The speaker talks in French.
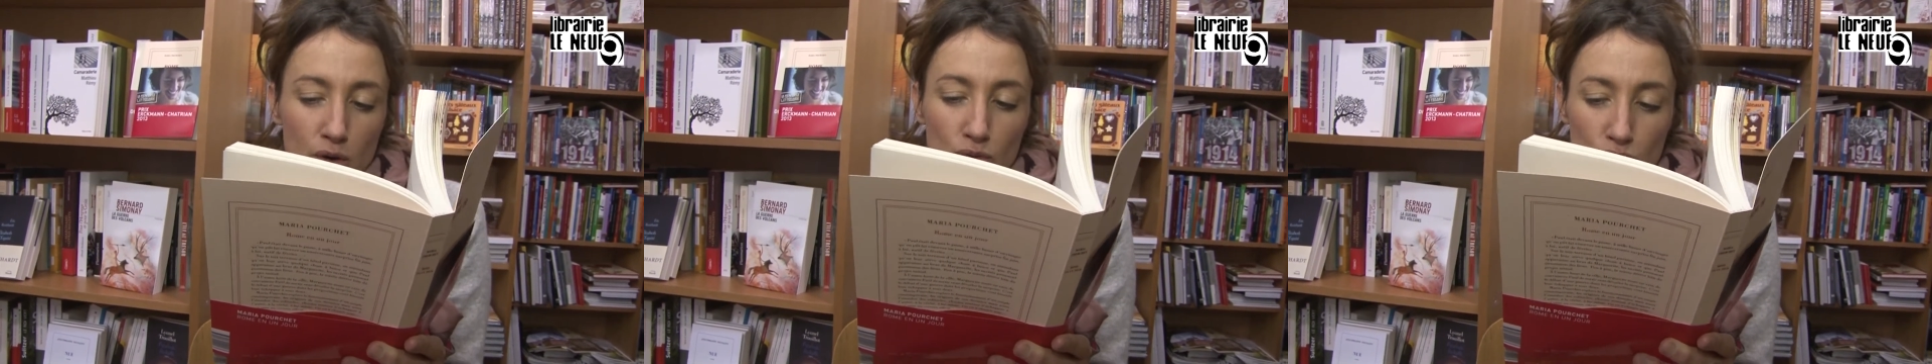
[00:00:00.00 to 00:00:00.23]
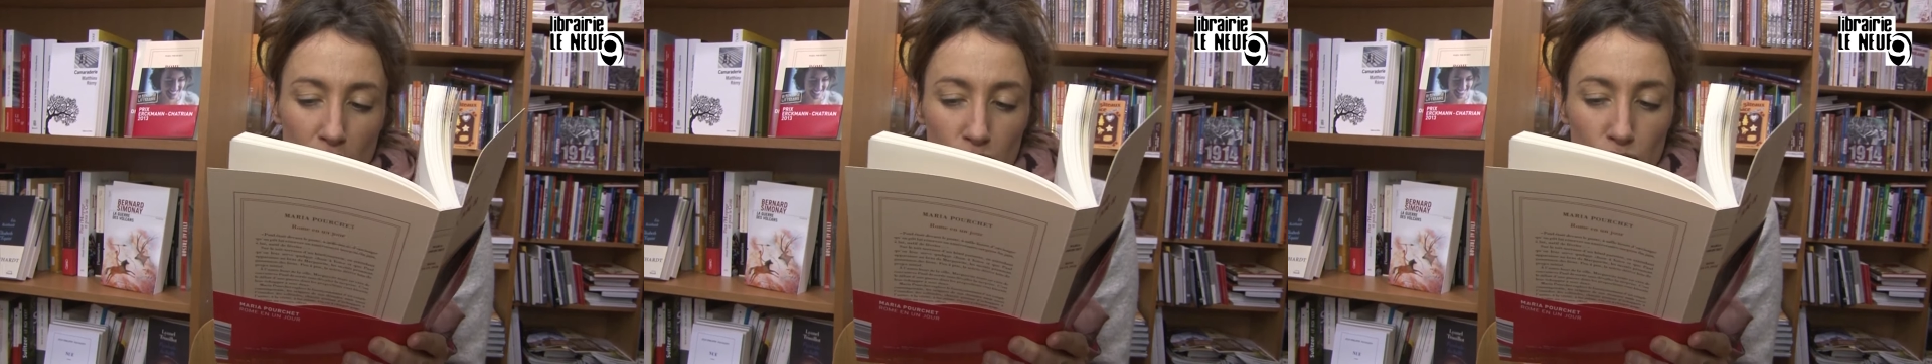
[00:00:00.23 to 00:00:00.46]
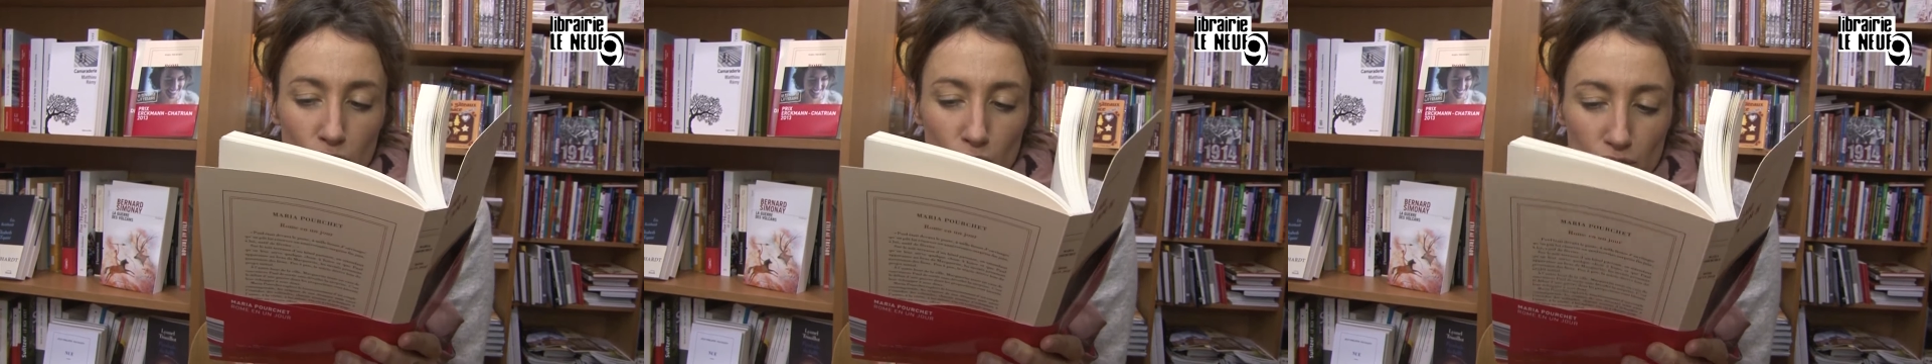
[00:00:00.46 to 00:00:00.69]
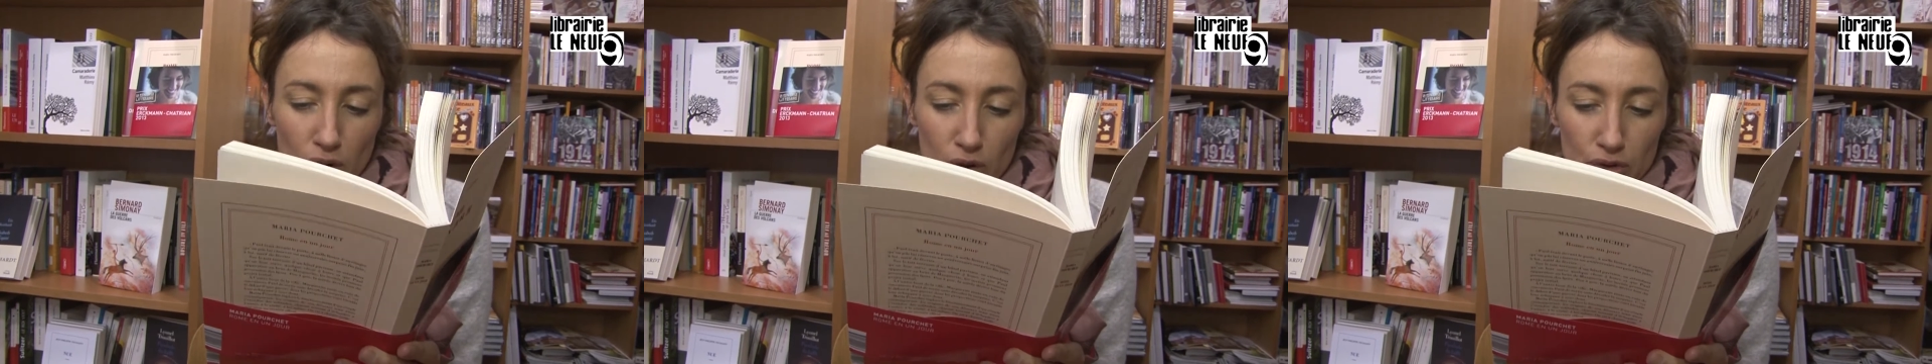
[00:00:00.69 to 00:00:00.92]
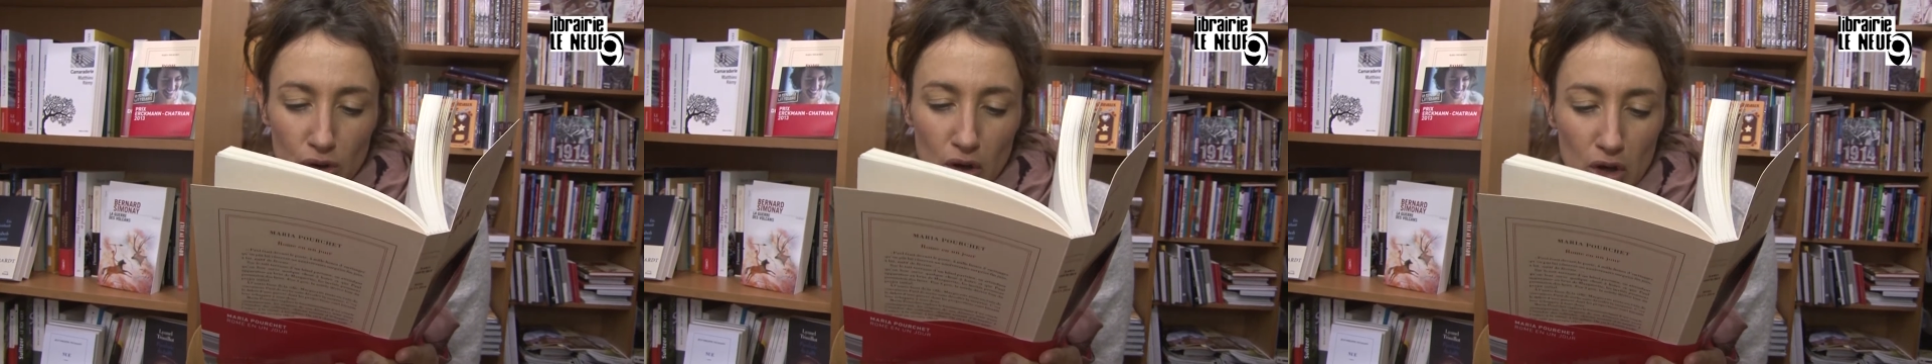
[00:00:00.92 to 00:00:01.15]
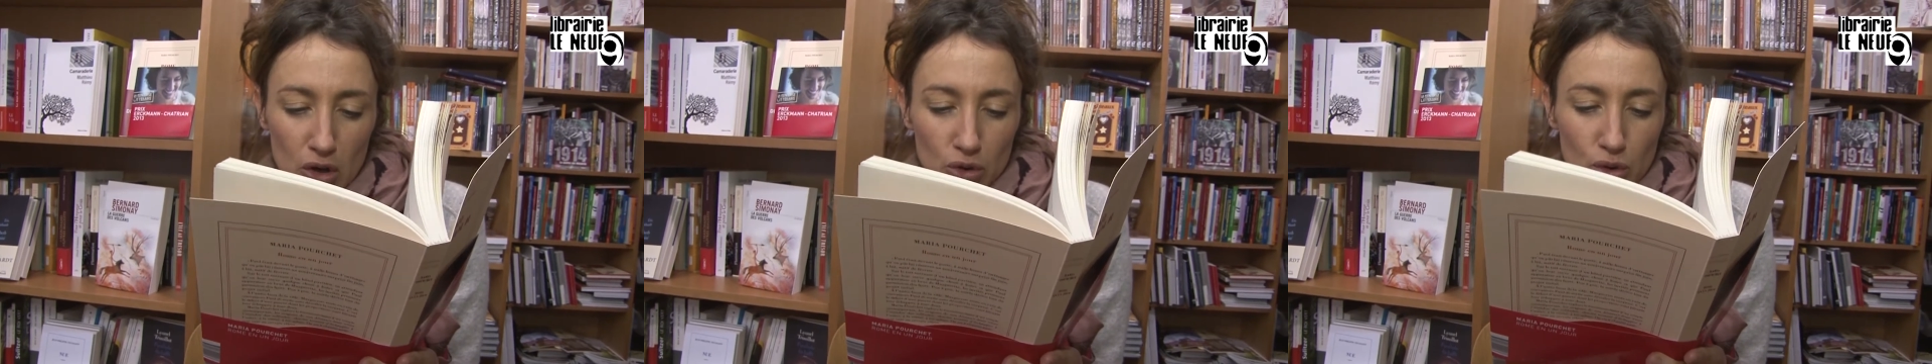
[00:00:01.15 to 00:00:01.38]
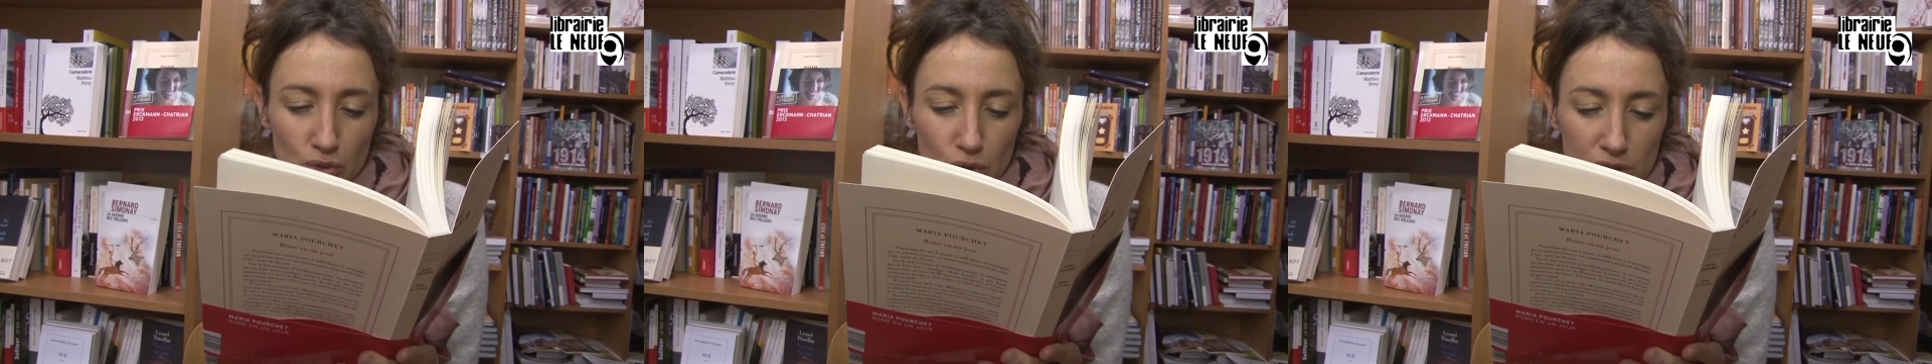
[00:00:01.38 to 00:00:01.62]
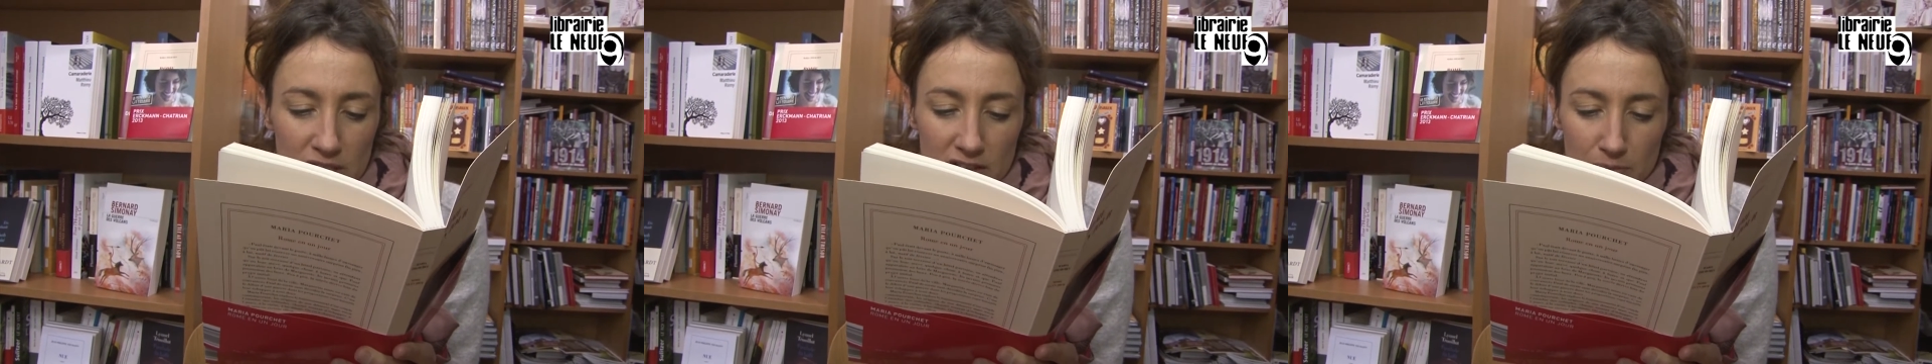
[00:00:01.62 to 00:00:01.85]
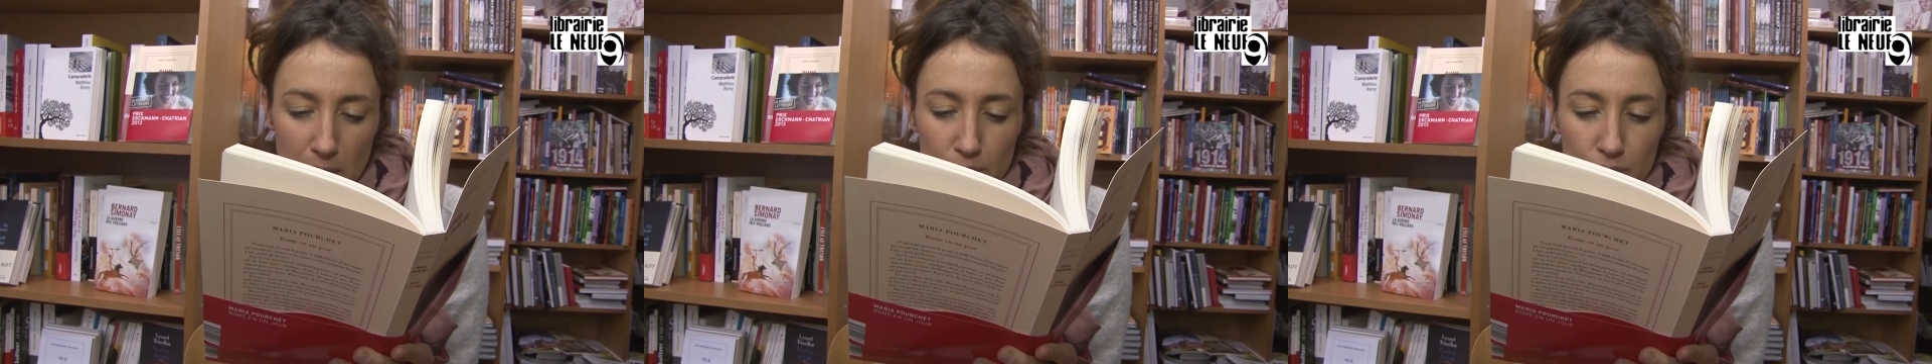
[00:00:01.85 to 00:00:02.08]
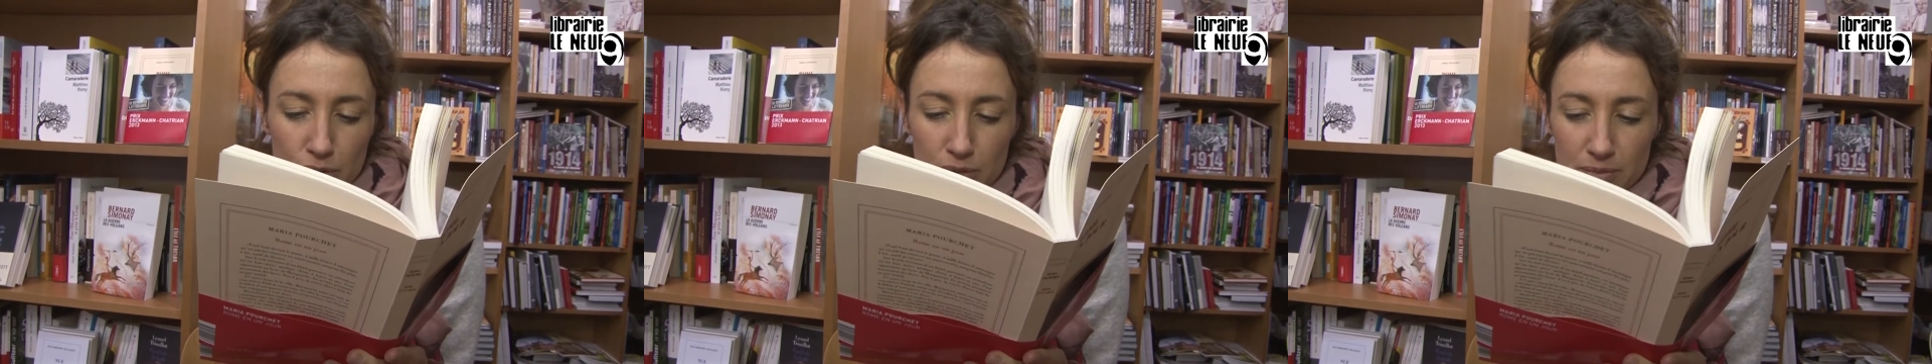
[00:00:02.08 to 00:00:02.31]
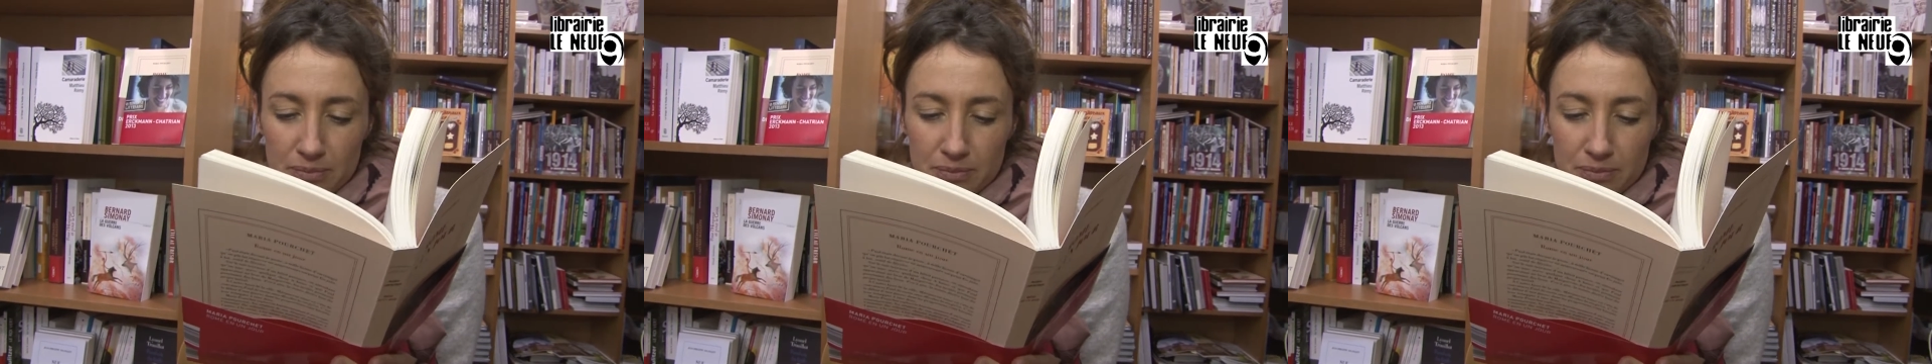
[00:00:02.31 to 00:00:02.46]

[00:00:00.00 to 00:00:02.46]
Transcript: voire sur le ventre, de furtifs papouilles